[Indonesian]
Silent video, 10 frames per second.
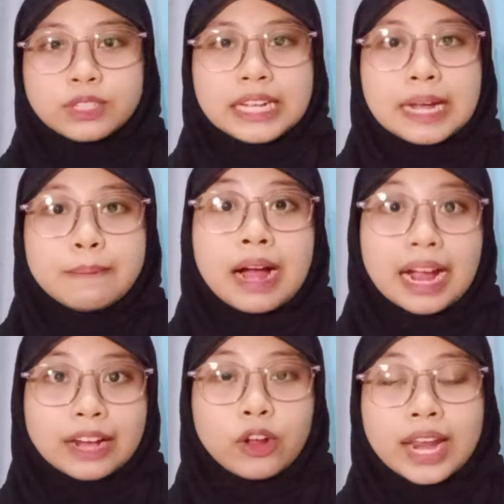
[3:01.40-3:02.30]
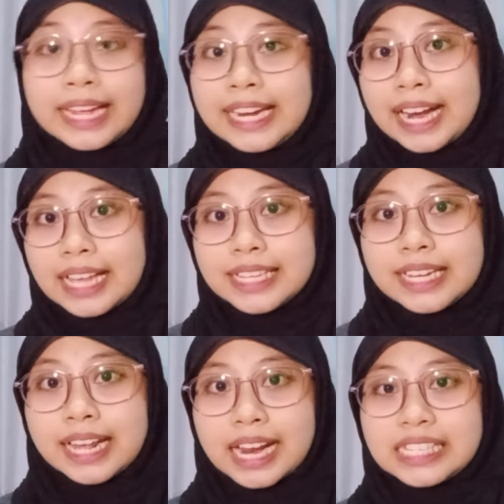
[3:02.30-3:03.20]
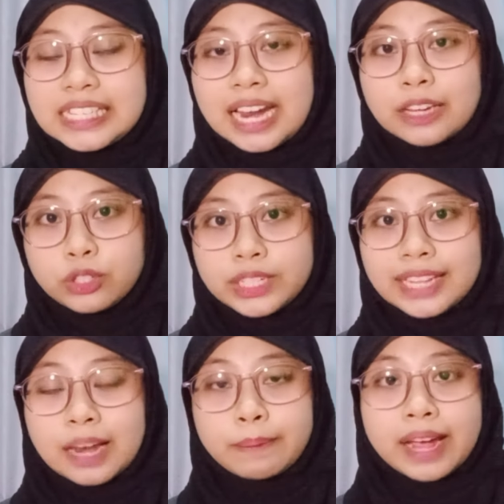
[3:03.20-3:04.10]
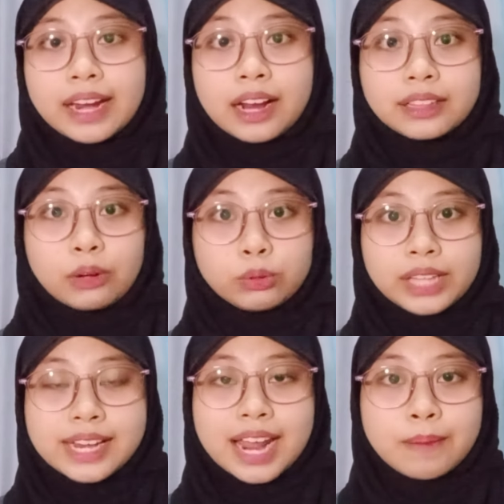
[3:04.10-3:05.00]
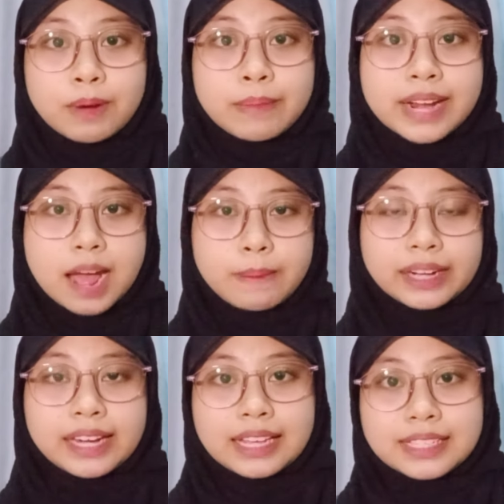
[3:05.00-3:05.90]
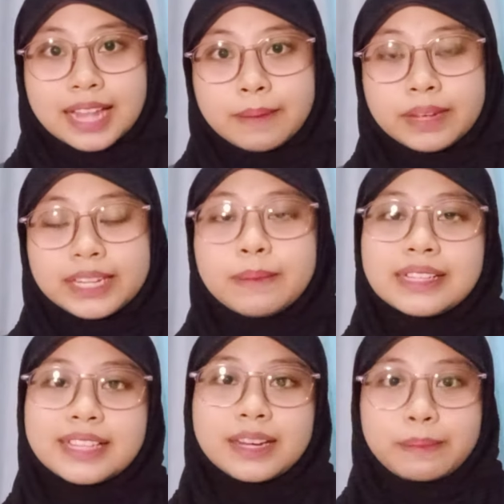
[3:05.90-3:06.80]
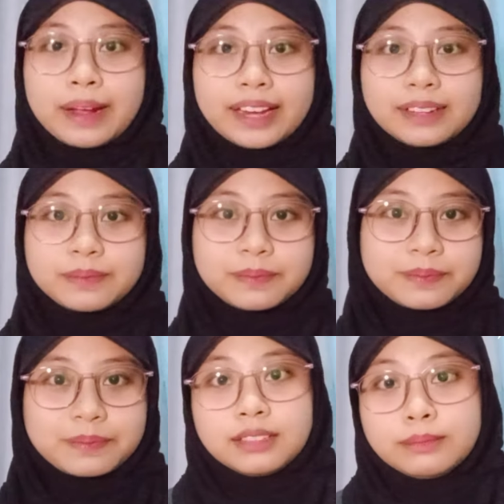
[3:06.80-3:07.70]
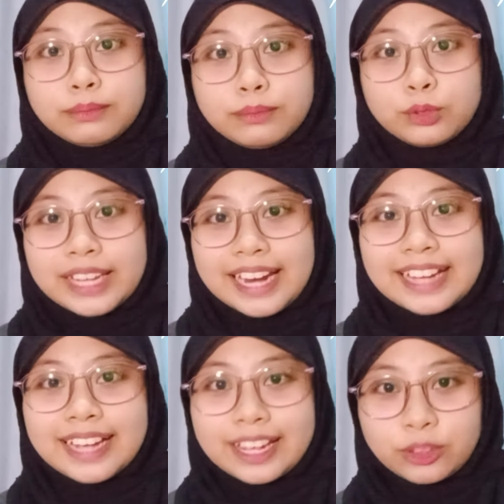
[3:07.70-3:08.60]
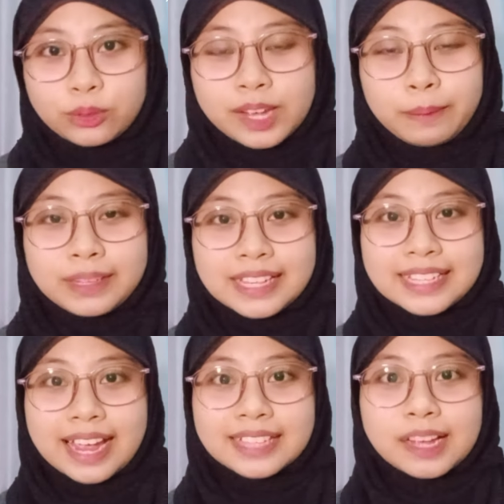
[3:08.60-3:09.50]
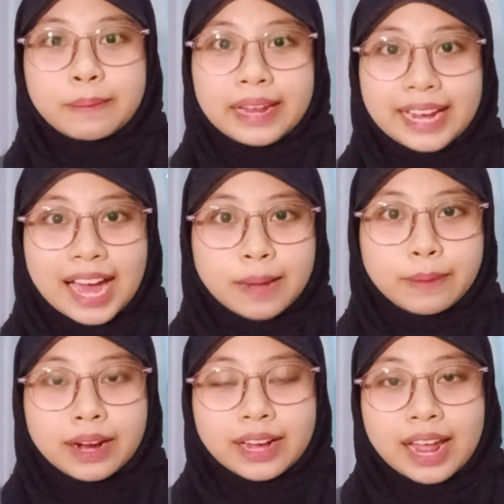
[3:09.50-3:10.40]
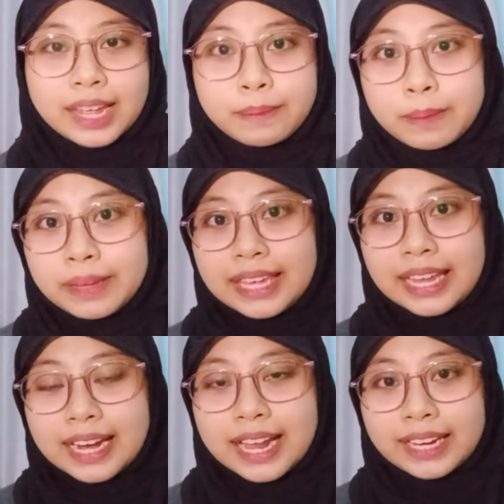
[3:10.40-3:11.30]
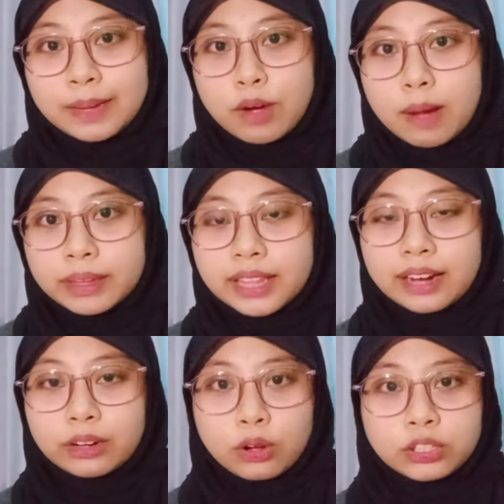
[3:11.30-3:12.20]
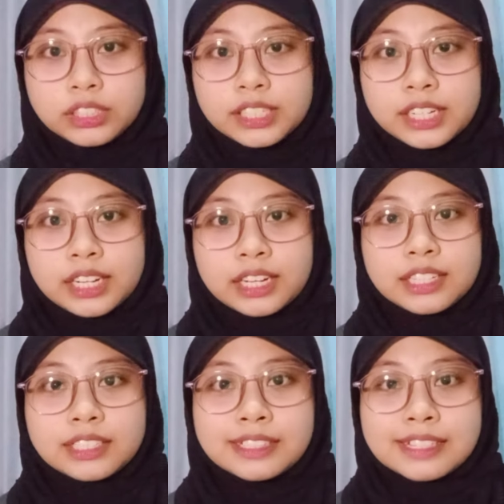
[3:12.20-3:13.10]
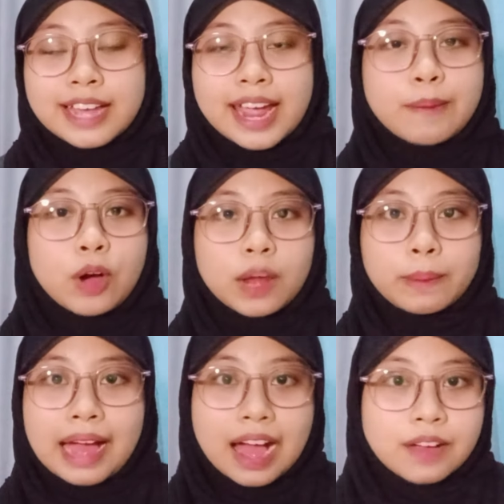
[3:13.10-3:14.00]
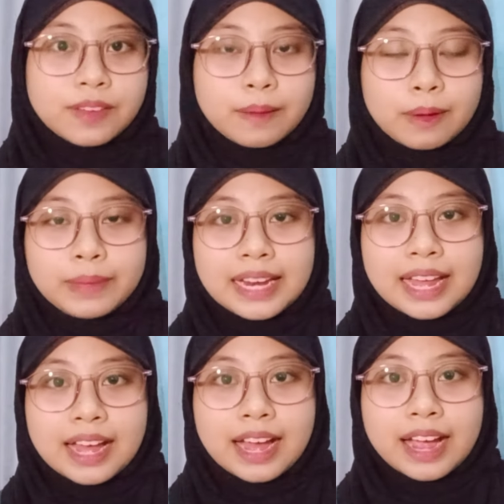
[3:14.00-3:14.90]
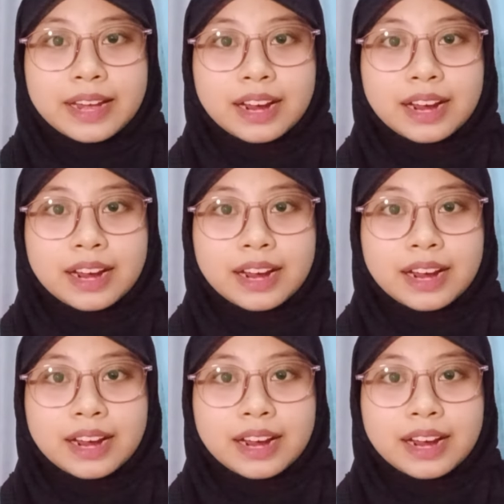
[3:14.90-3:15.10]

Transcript: terus dikembangkan oleh generasi-generasi selanjutnya tanpa ada ketakutan dalam membedah makna Islam di masa depan. Mungkin hanya itu yang bisa saya sampaikan mengenai pemikiran dari Muhammad Tarkon. Eh, saya mohon maaf apabila